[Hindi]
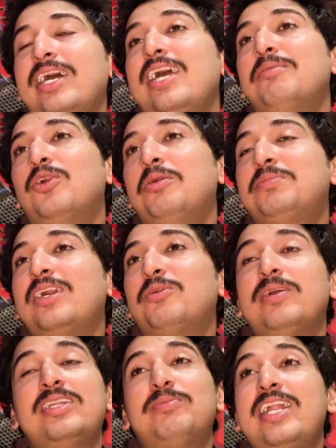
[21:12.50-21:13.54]
मेरा मोहब्बत है
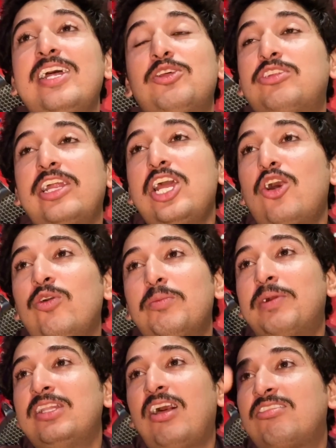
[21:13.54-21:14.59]
भाई मेरा जो सजा हुए
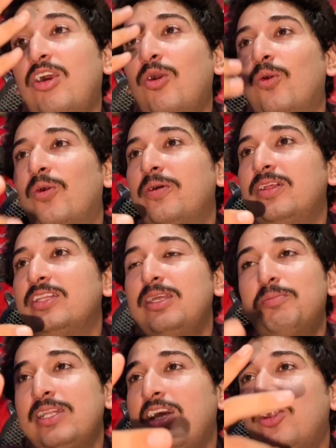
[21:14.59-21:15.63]
बंदा 100 ते
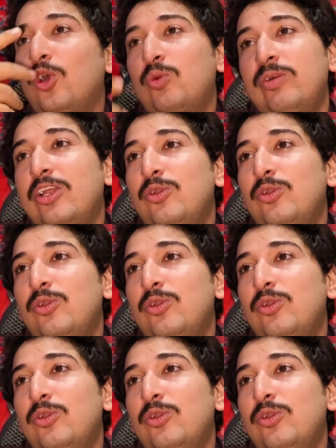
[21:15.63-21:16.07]
बंदा डॉक्यूमेंट